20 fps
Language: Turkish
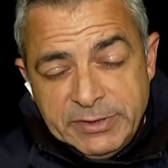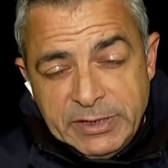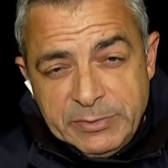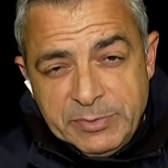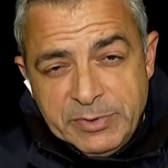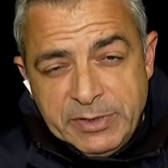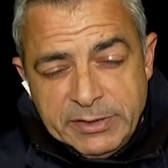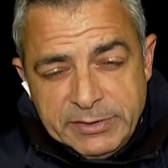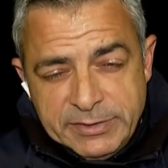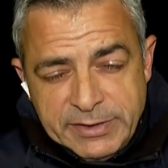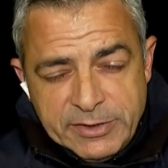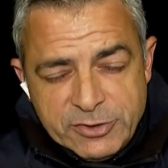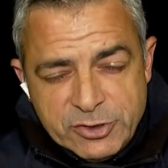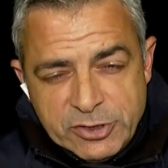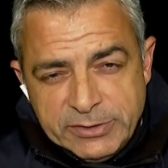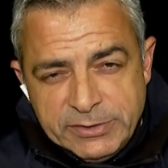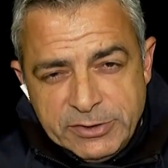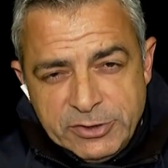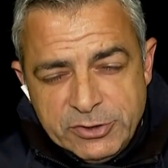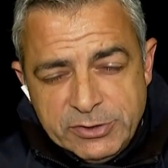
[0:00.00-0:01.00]
tatbikat
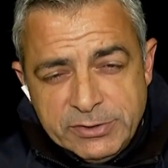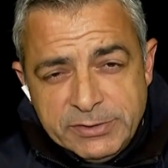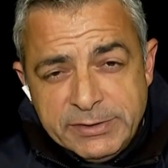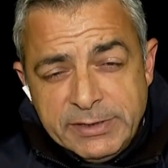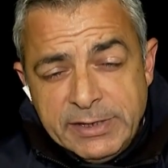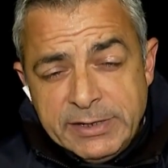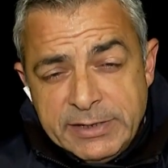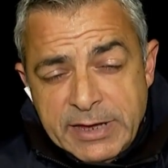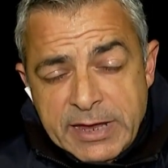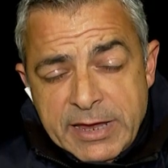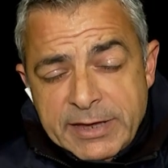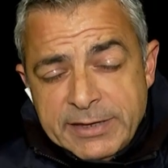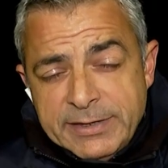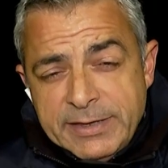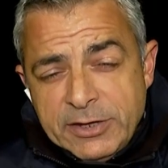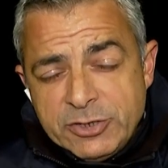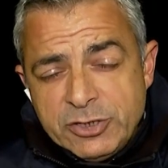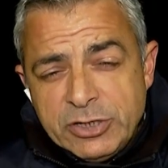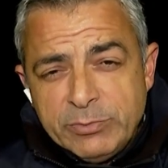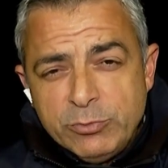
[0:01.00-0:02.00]
gerçekleştirdiler.
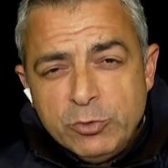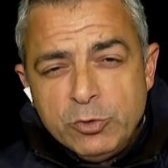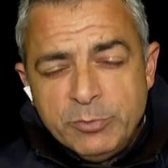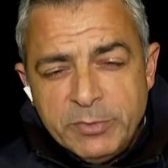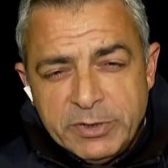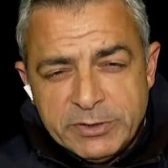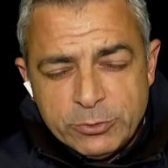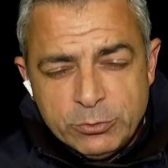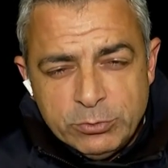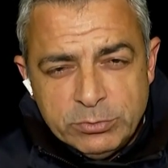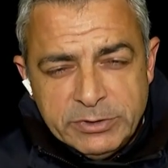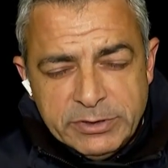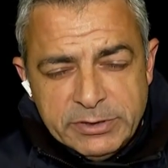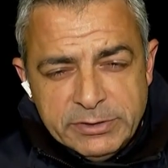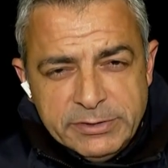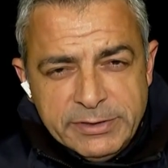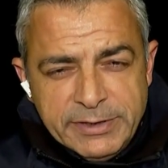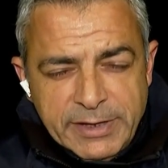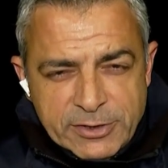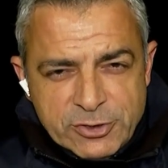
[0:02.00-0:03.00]
Gerçek mühimmat
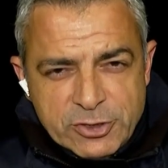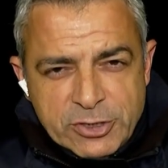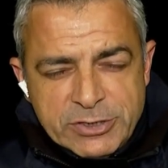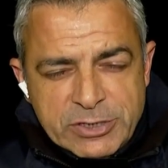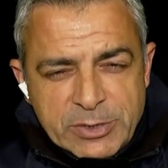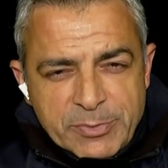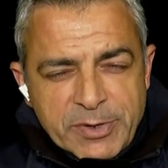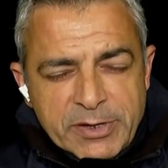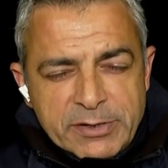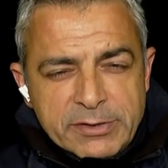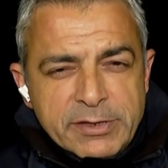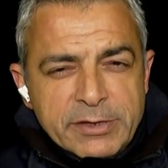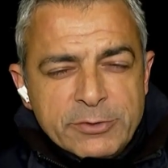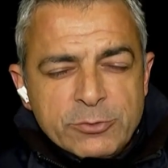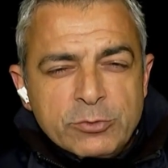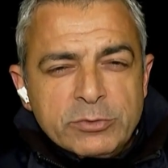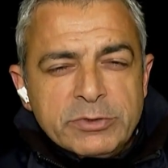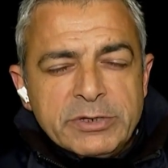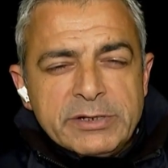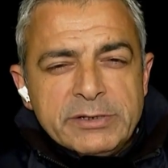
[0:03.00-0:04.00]
kullanıldı, gerçek cephaneler
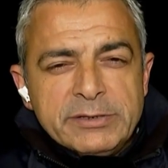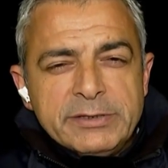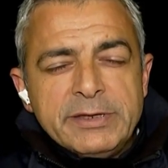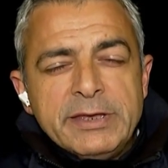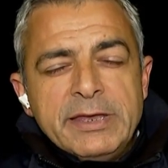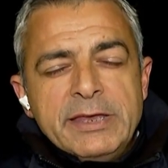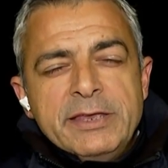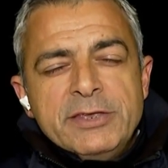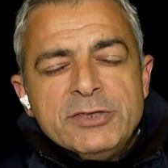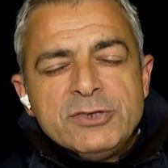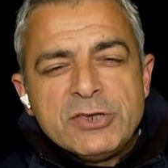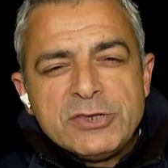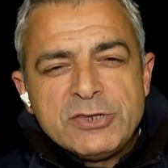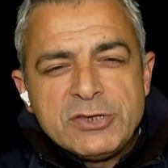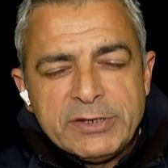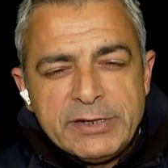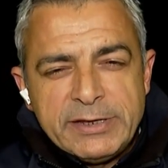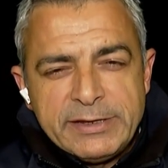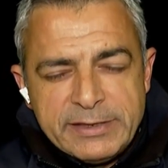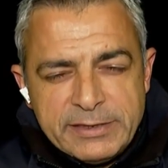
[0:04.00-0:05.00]
kullanıldı.
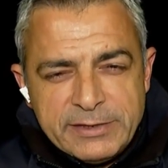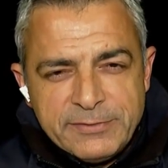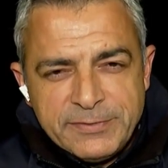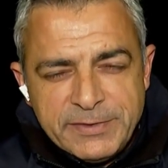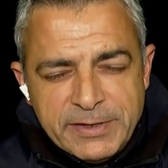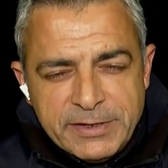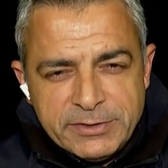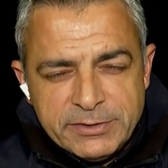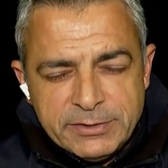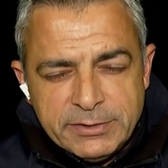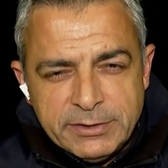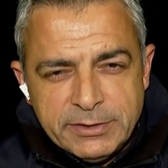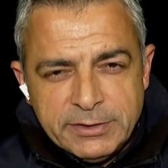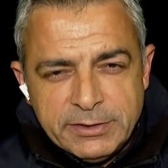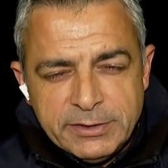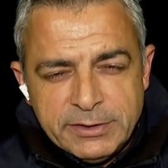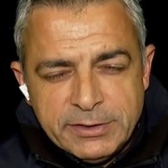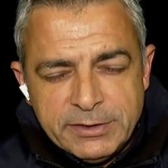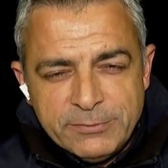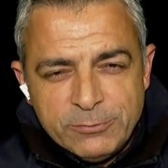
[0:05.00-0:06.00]
Seçilen hedefler e,
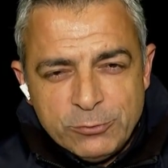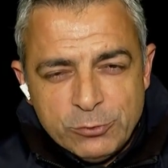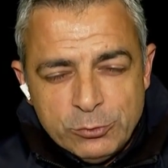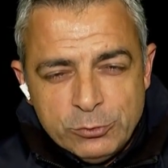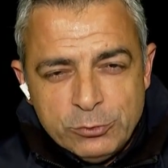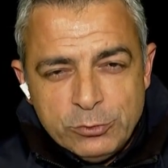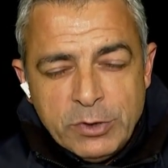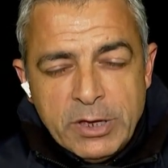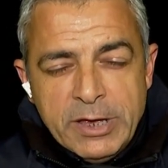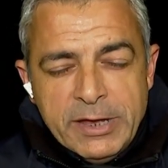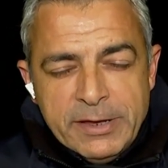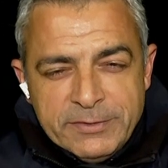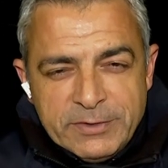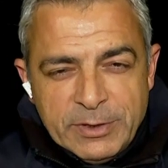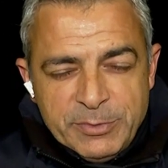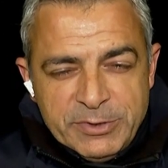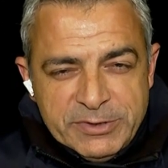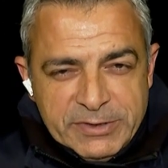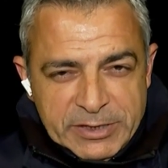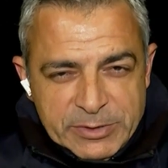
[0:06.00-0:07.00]
vuruldu.
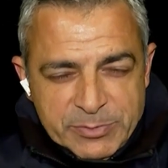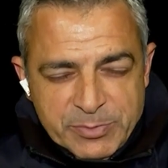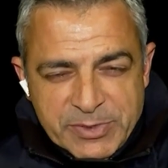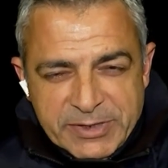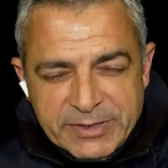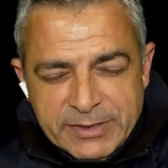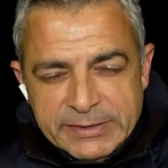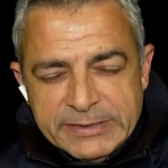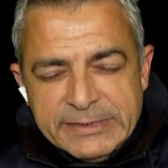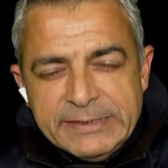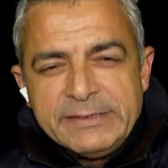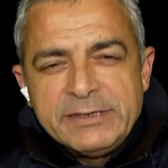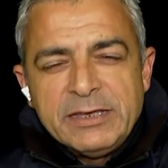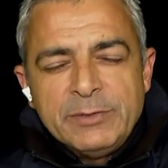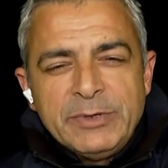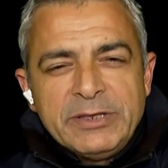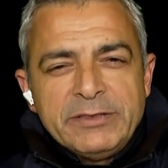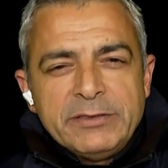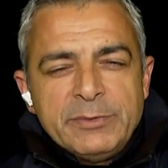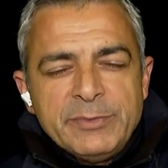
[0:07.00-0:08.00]
Tabii tatbikatın
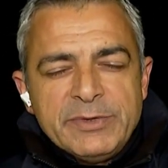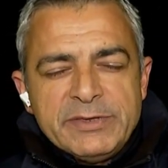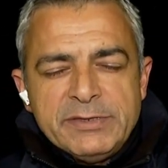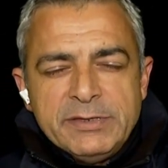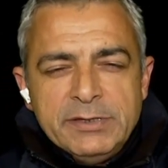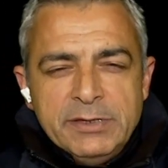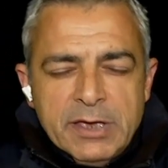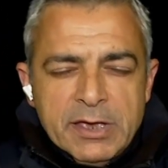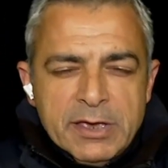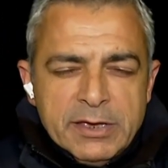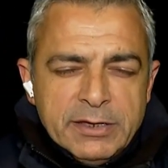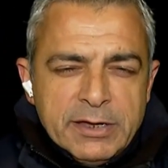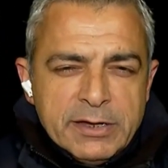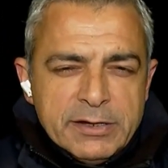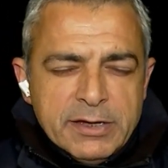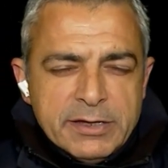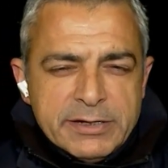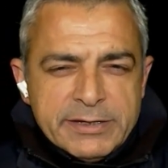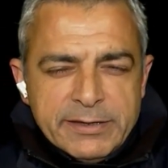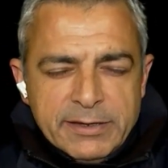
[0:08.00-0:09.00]
zamanlaması
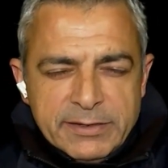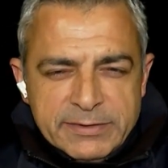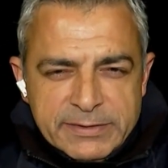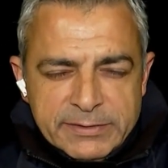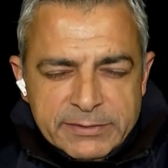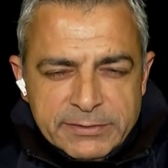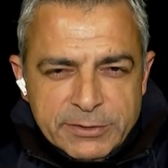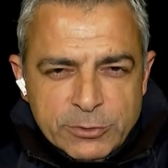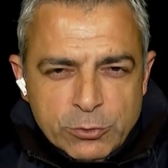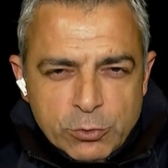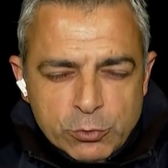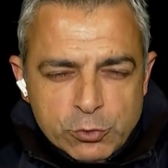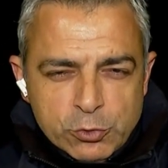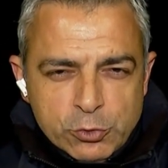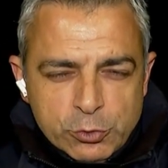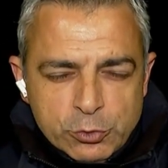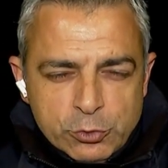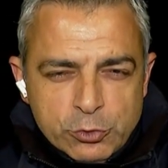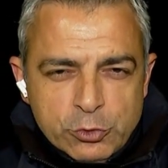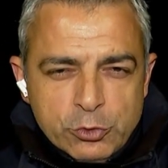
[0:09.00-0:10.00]
kara harekatlarında
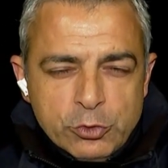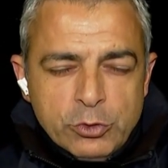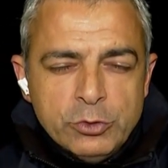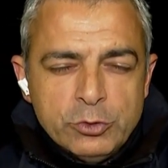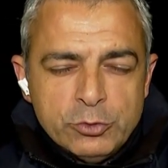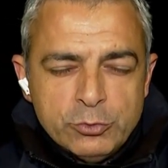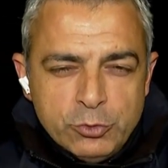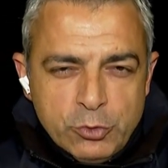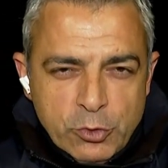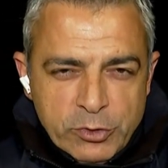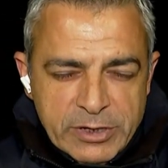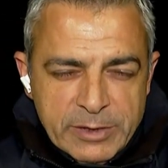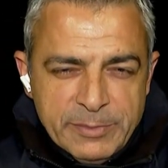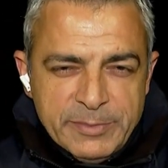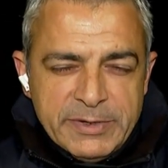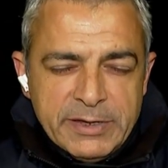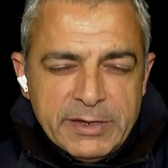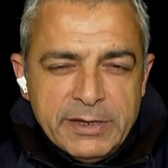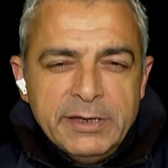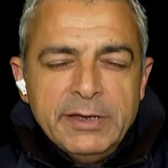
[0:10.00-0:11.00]
konuşulduğu
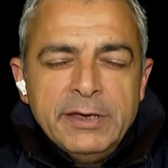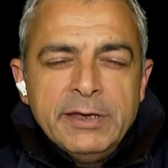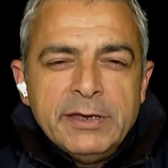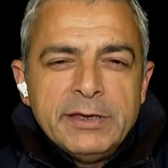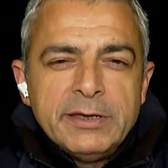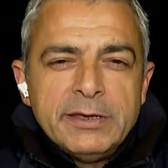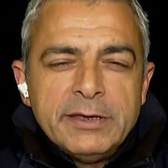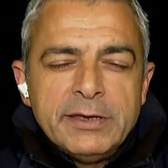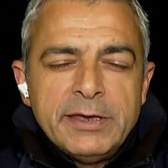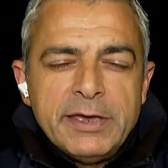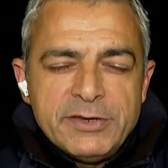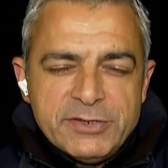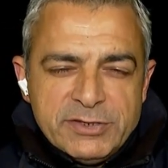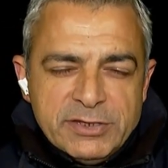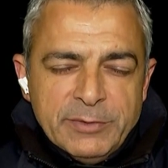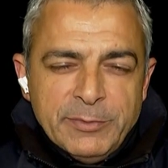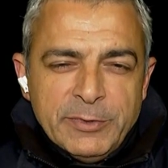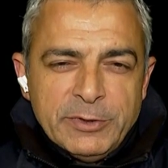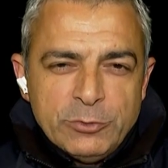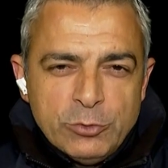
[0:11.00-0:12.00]
dönemle e, eş
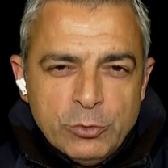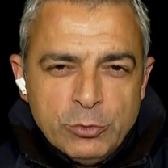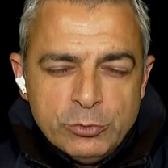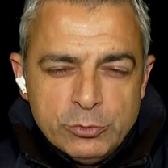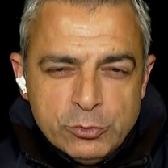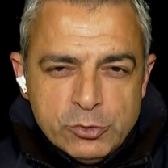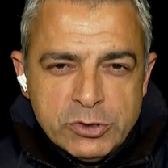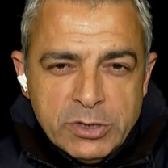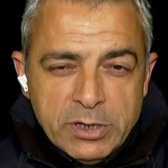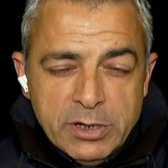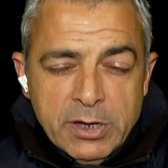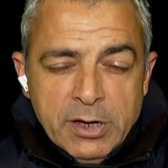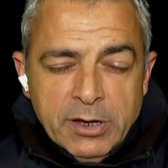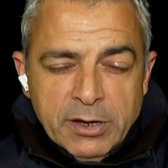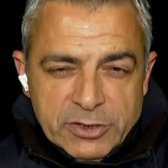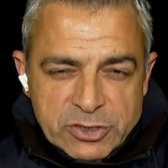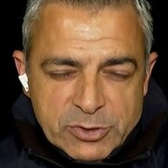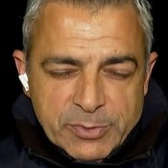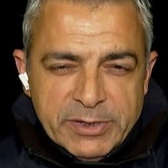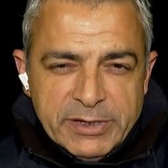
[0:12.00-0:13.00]
zamanlı olunca
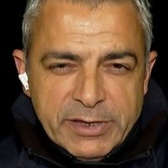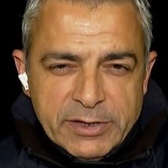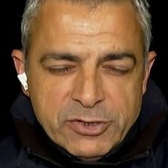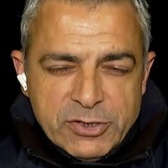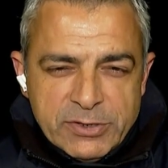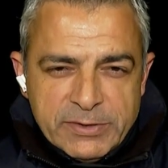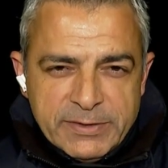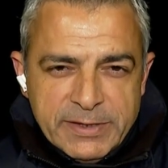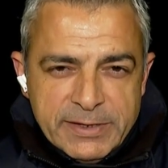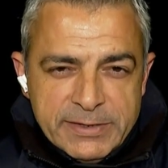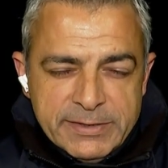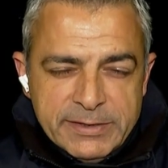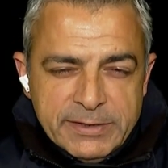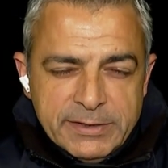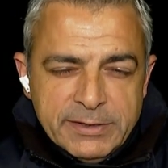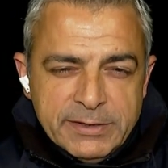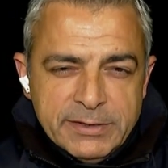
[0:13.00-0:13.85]
acaba gerçekten e,